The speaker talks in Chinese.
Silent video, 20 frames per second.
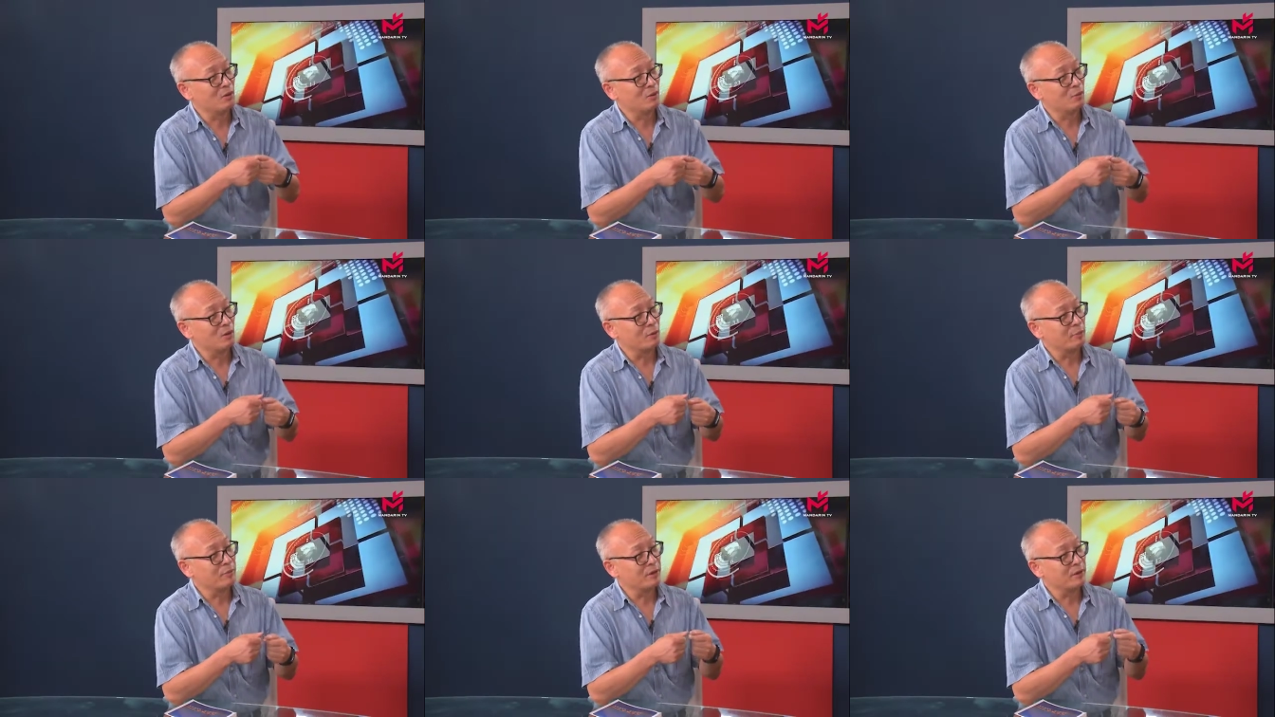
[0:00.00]

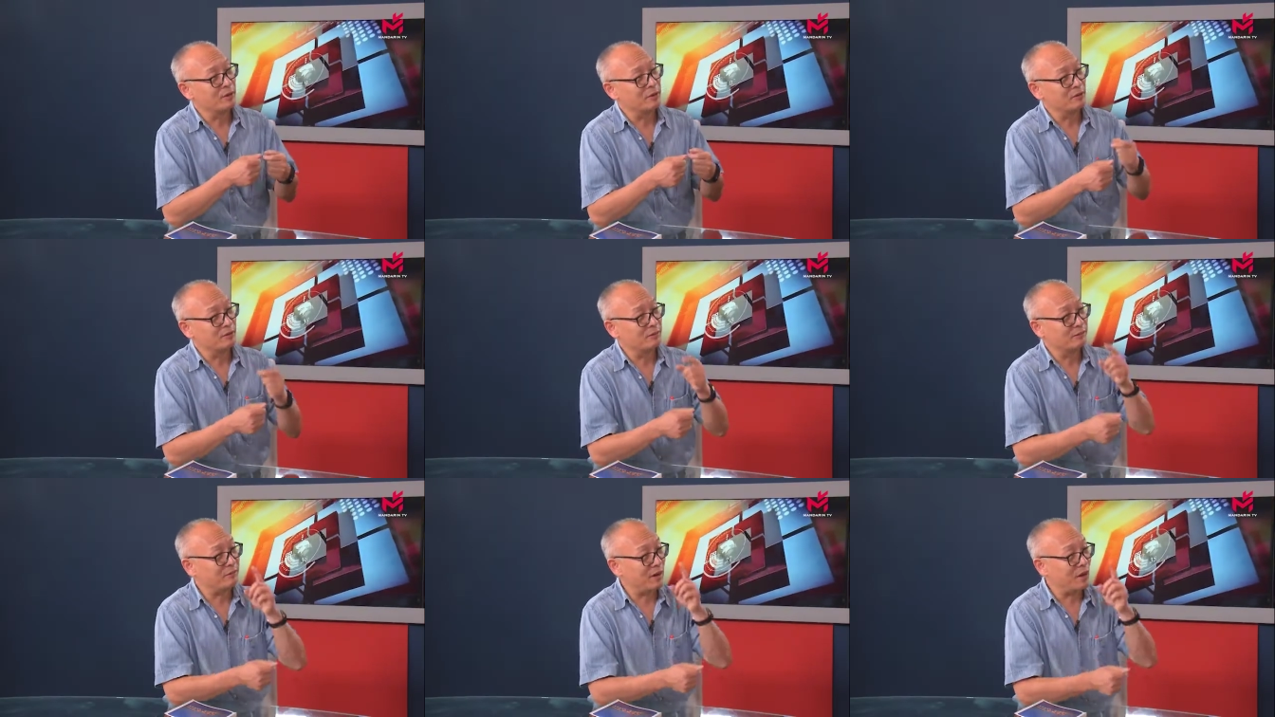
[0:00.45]
我
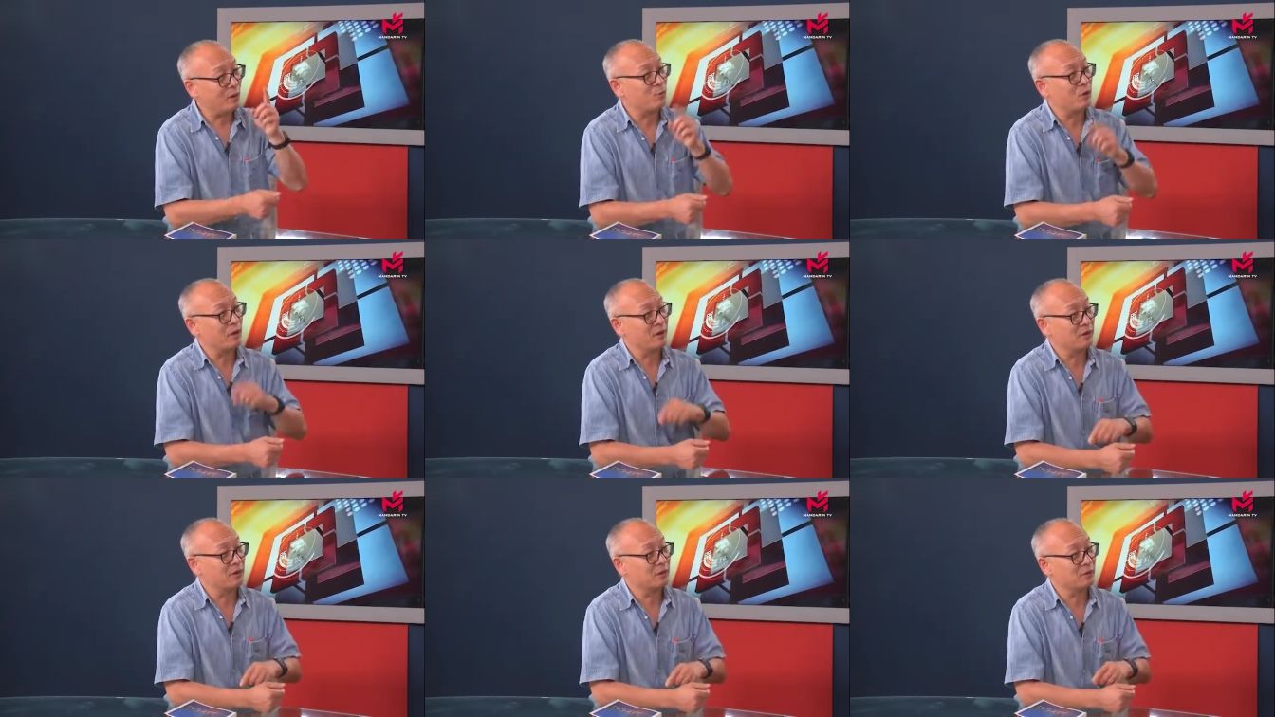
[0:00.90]
被罚
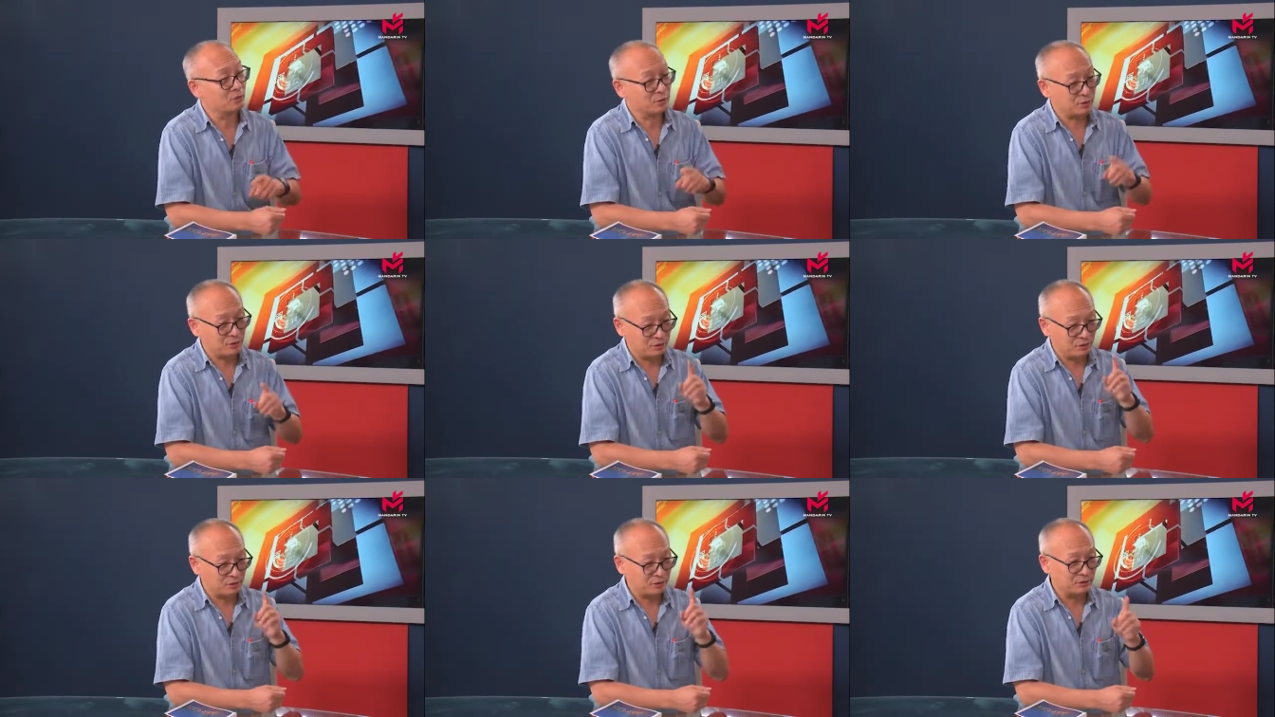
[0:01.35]
款，就
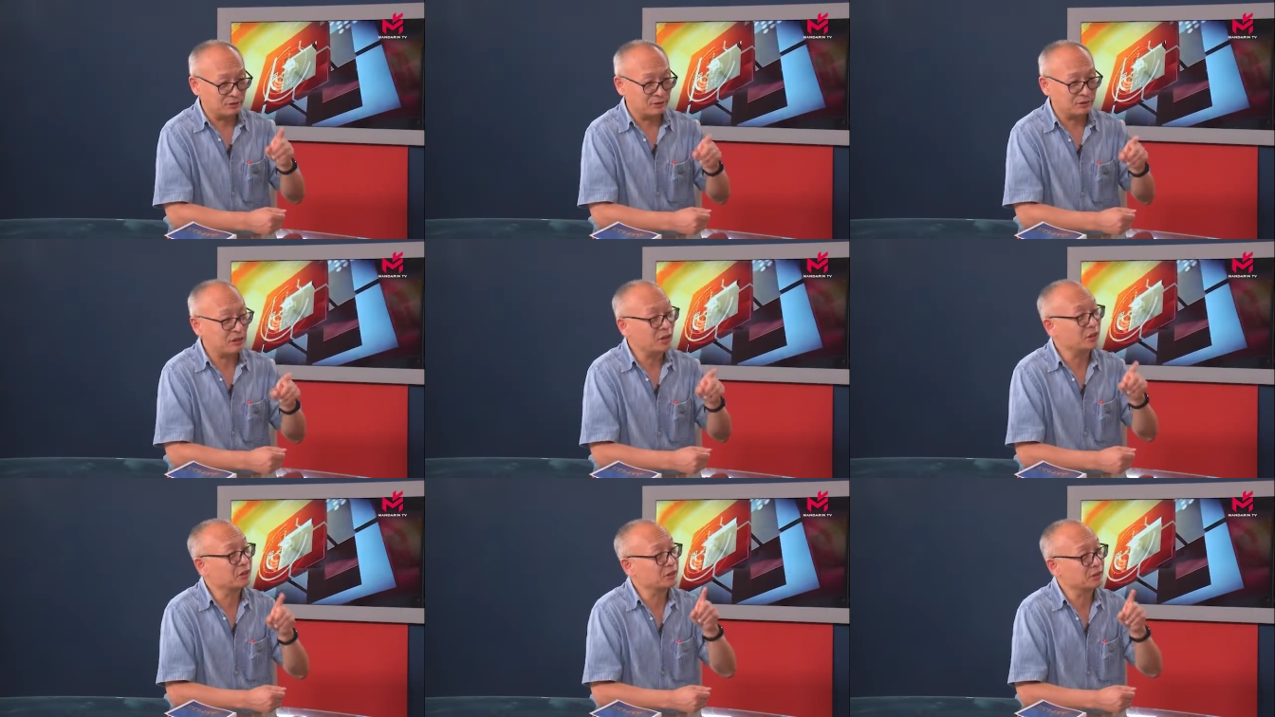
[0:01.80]
是
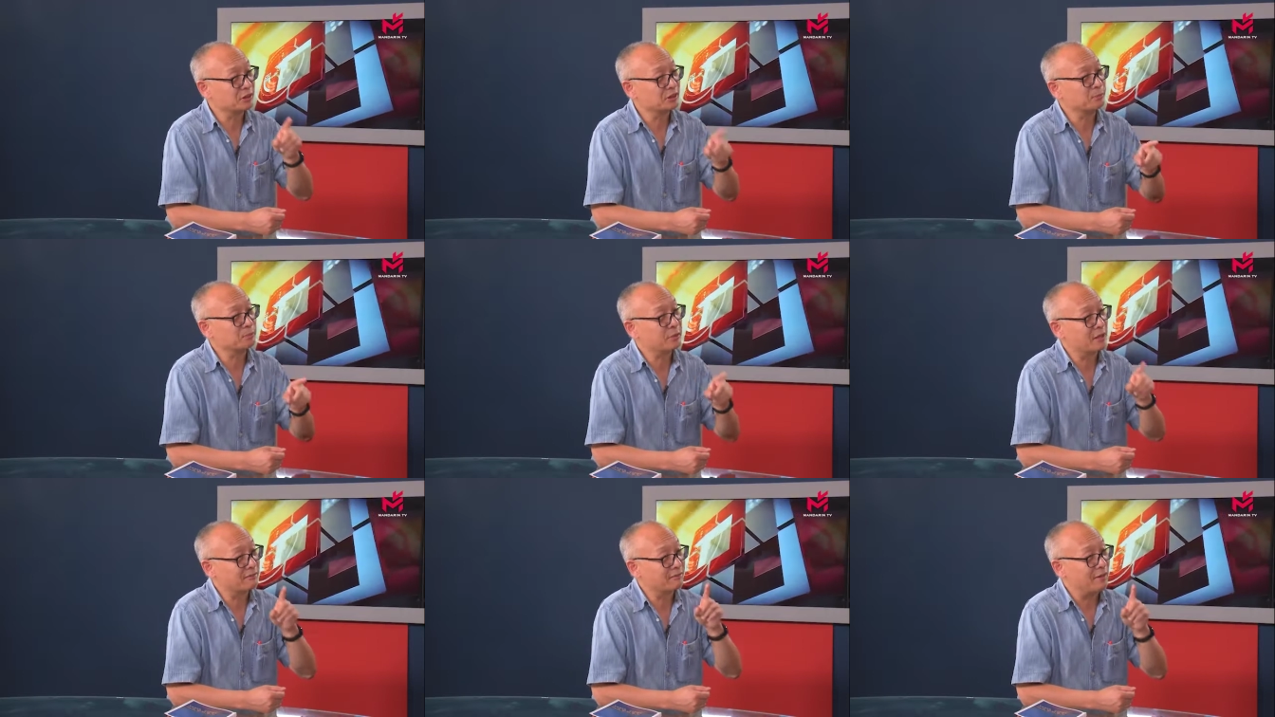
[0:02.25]
当时
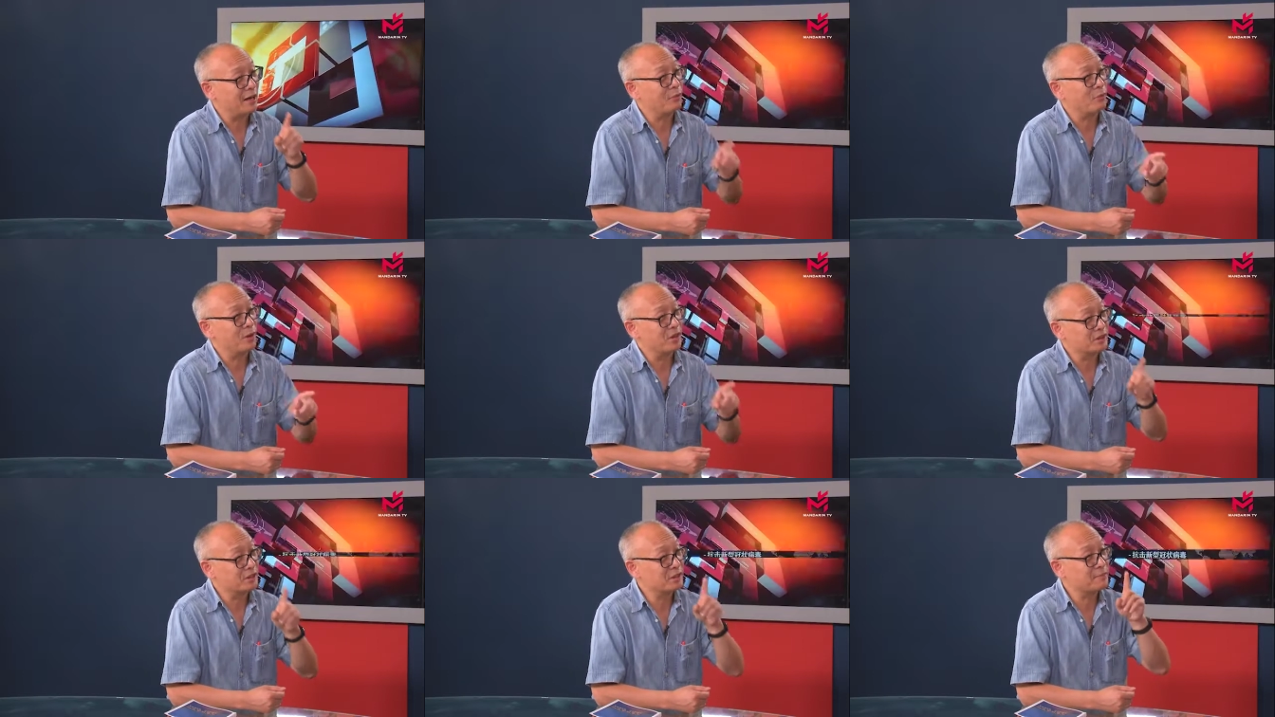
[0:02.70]
被罚
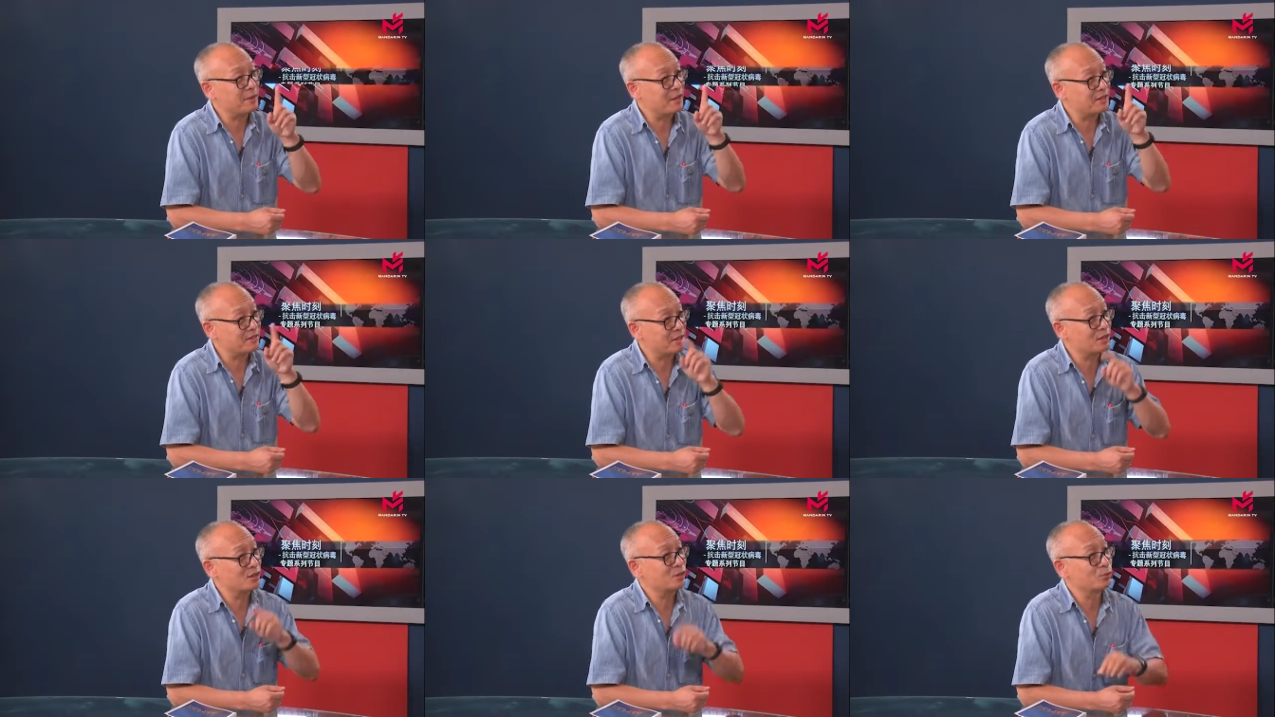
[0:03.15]
款是一百
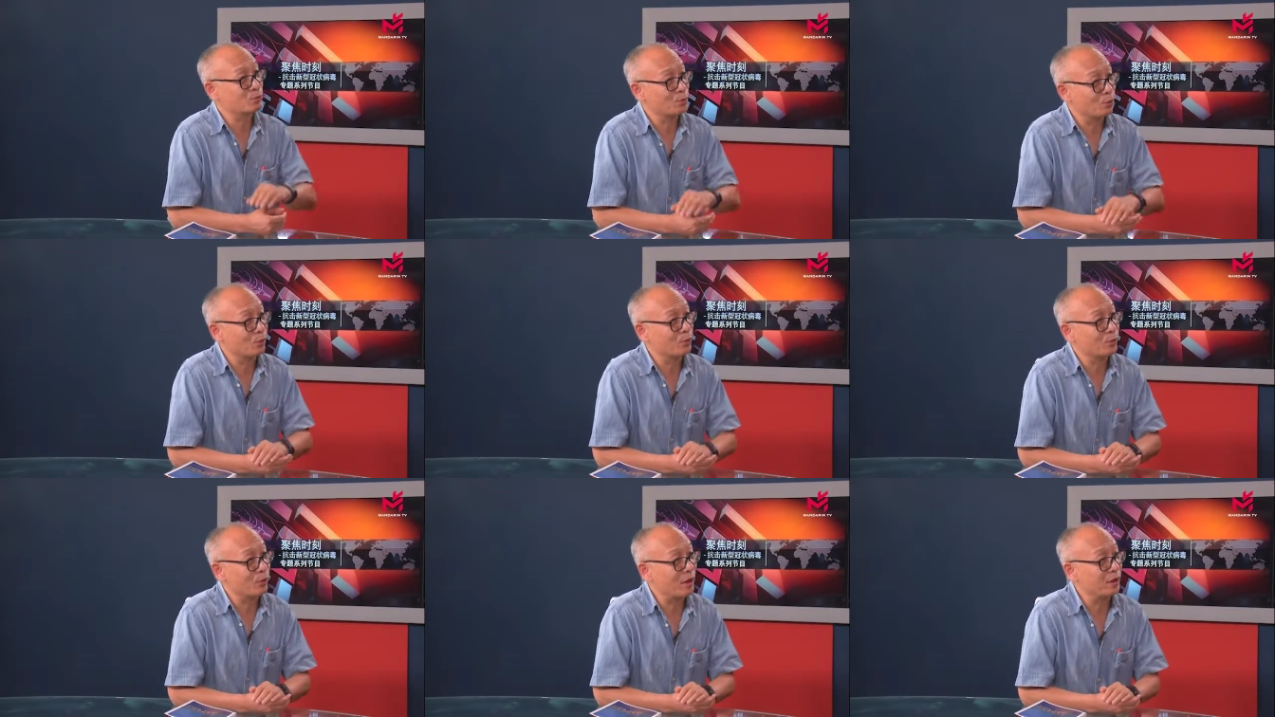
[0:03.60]
三十五
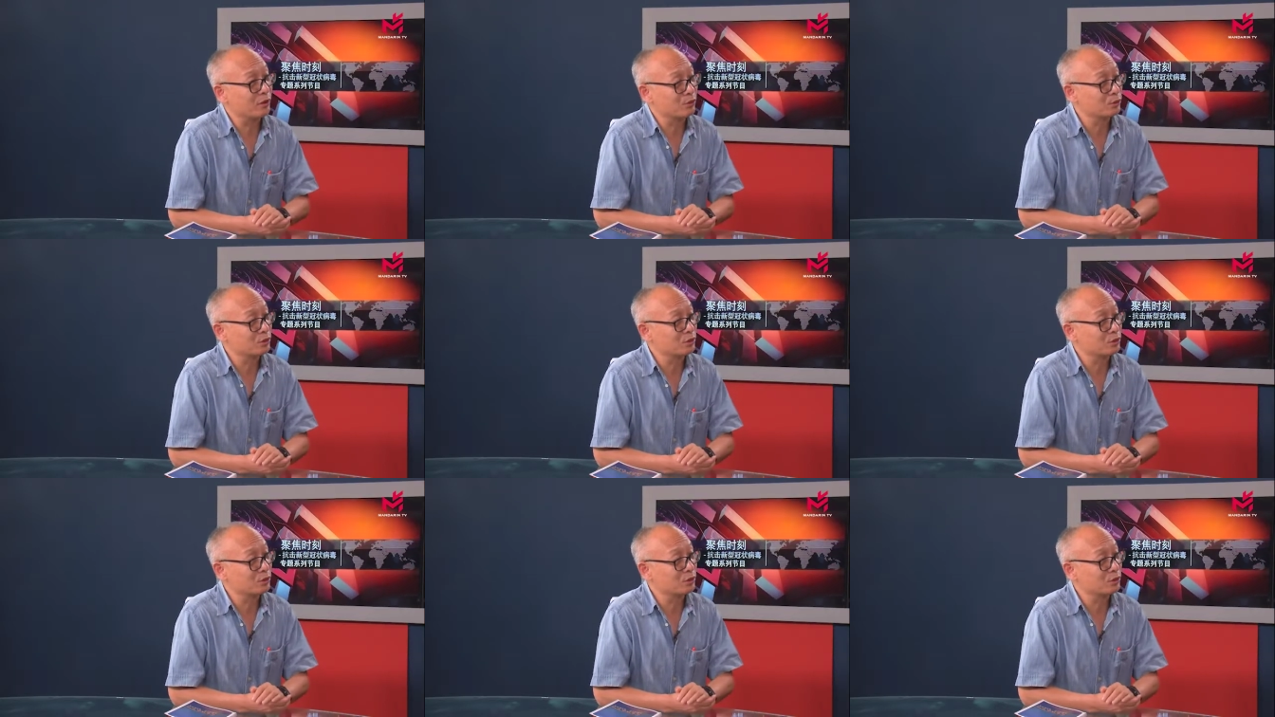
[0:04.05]
欧元，就是